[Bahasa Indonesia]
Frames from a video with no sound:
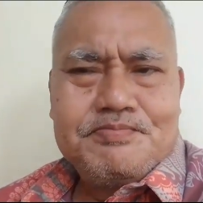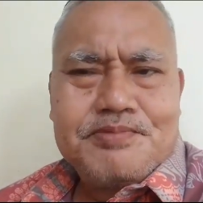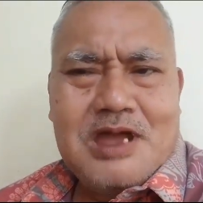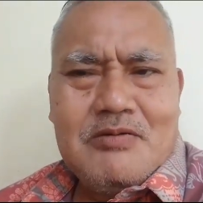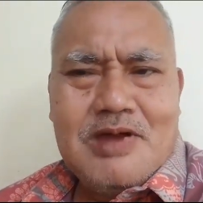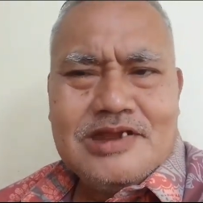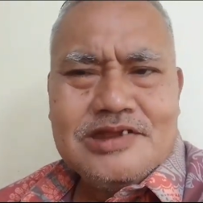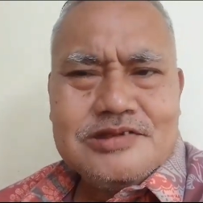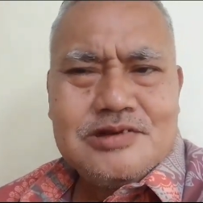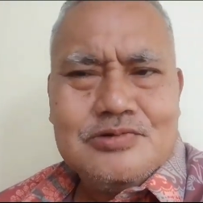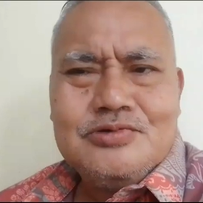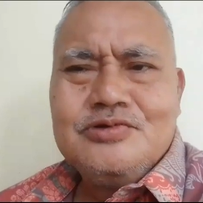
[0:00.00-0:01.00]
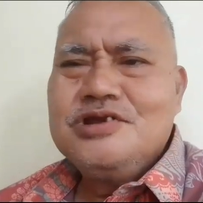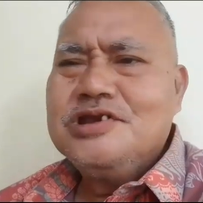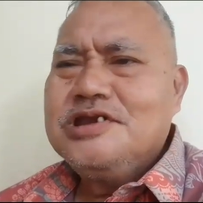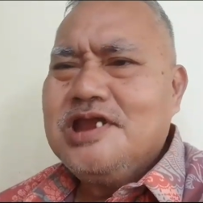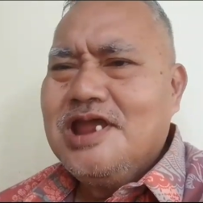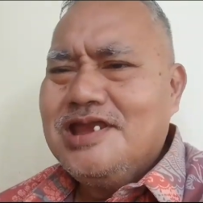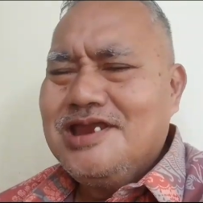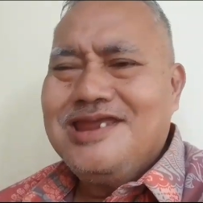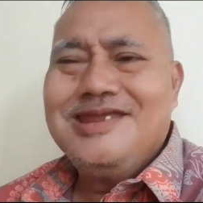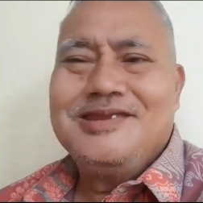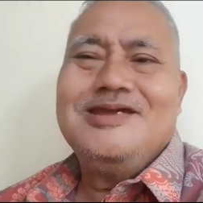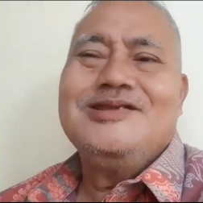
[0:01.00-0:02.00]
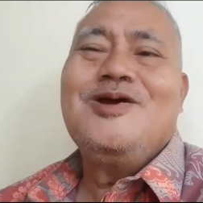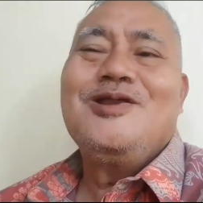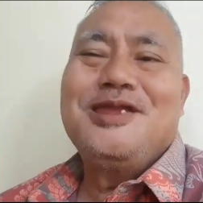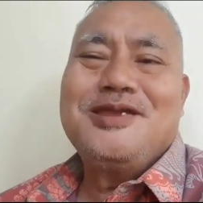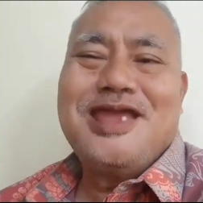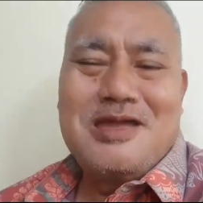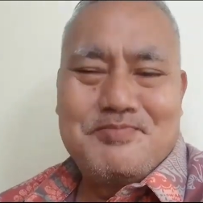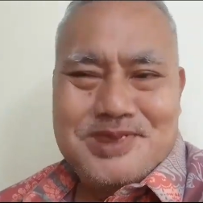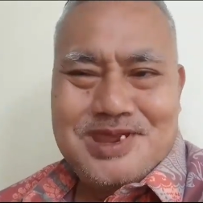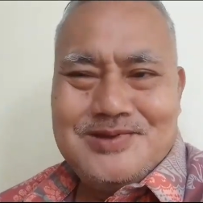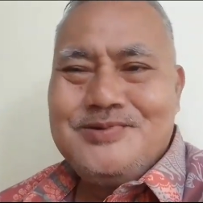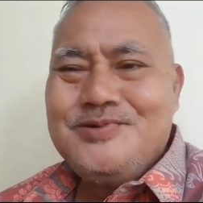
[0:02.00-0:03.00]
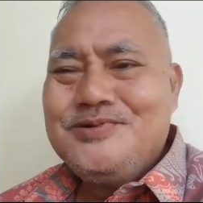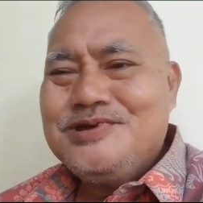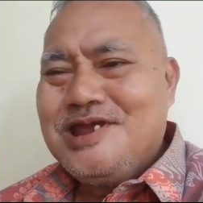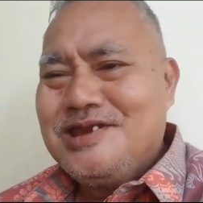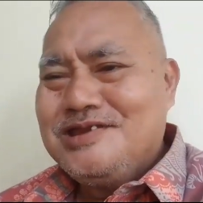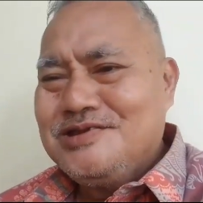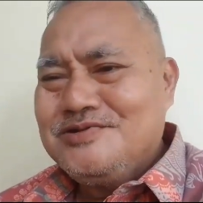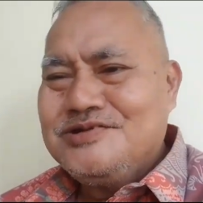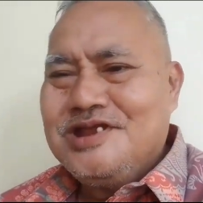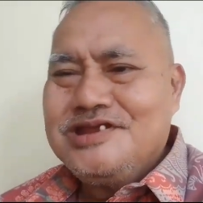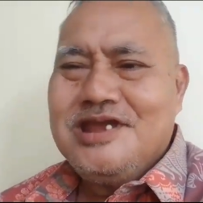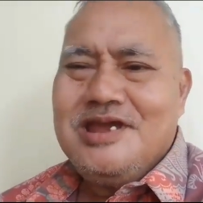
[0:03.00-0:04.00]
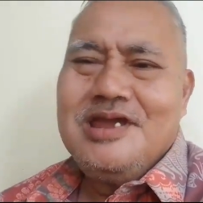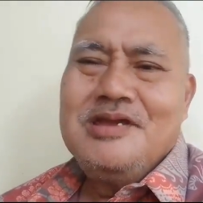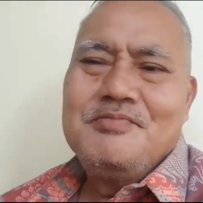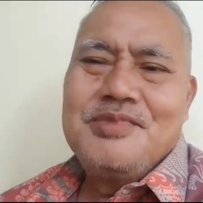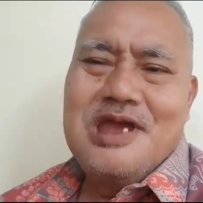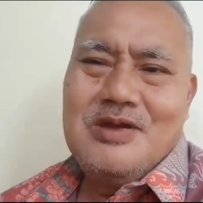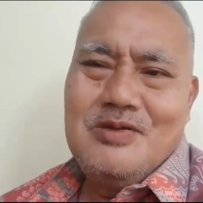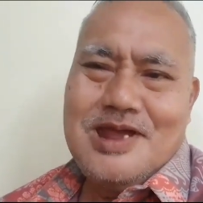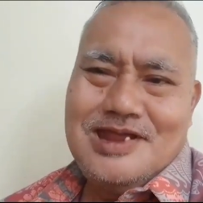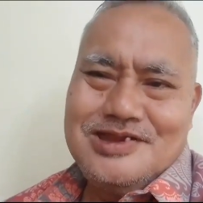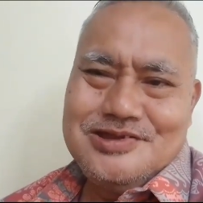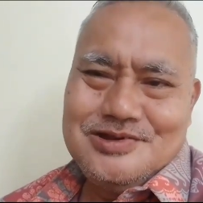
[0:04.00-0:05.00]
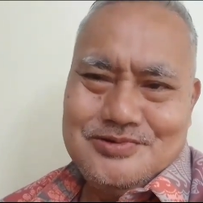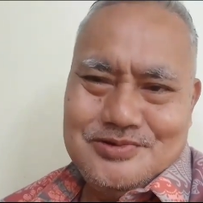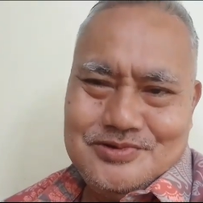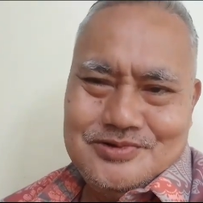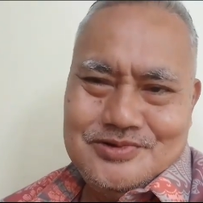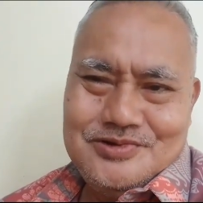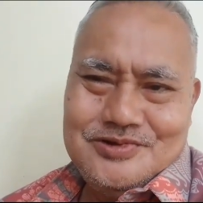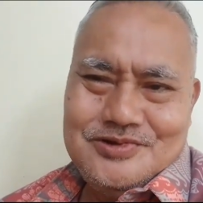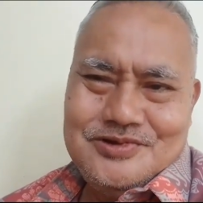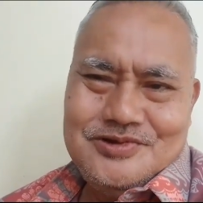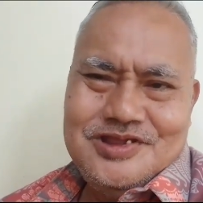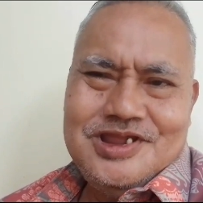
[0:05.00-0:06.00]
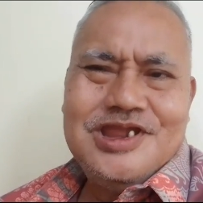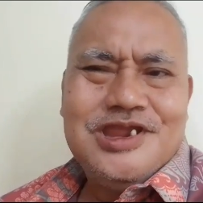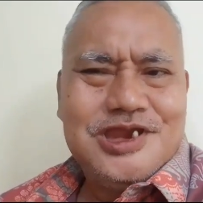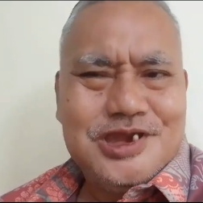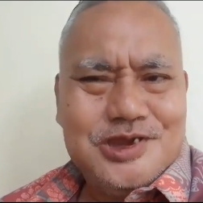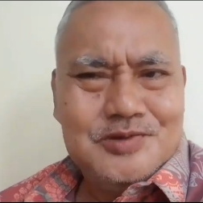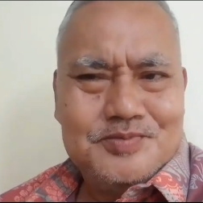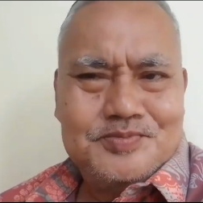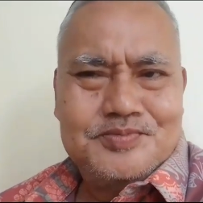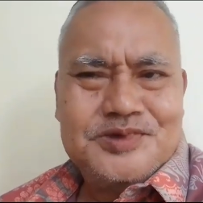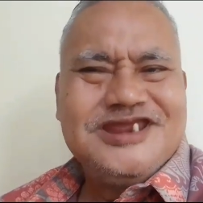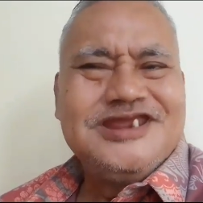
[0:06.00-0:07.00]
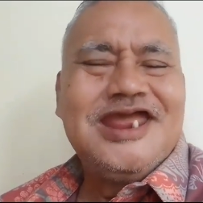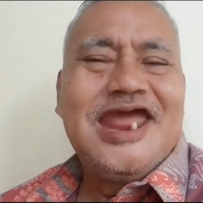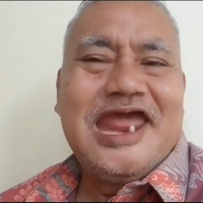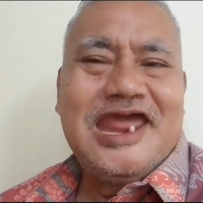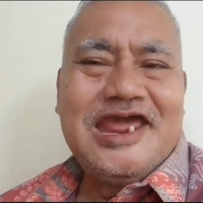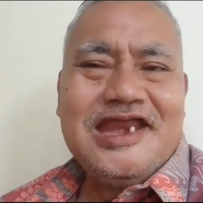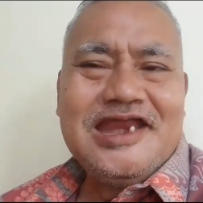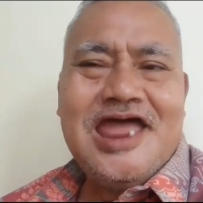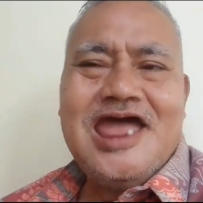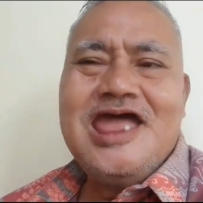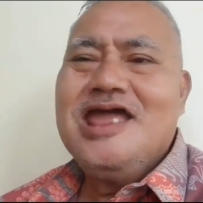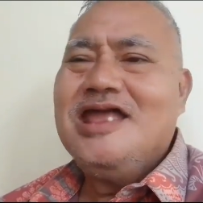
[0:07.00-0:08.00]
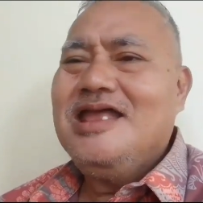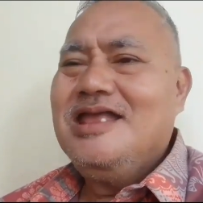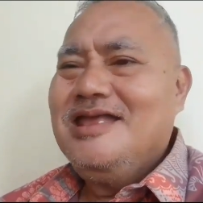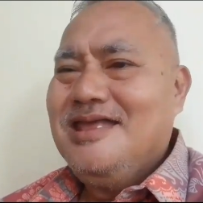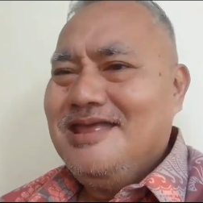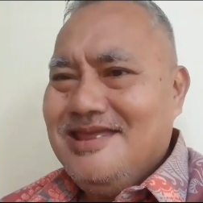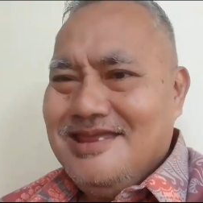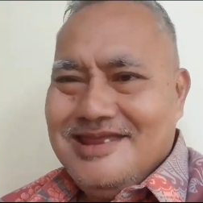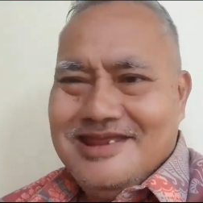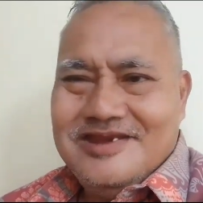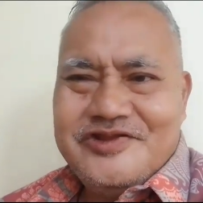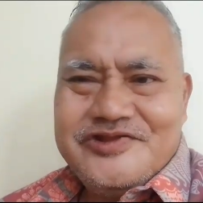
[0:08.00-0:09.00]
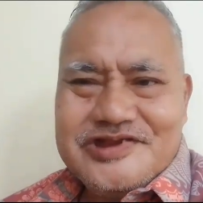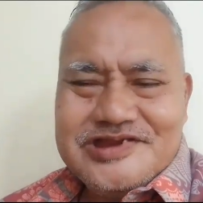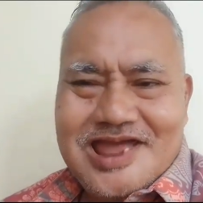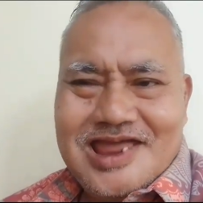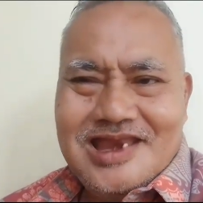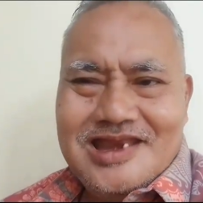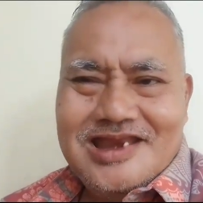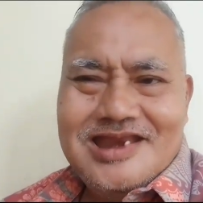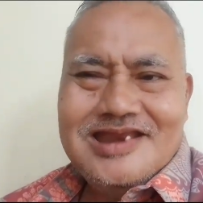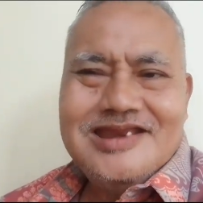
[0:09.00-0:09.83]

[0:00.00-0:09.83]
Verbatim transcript: Bawaslu dan eh oleh KPU dan tentu saja Bawaslu hidup di era digital,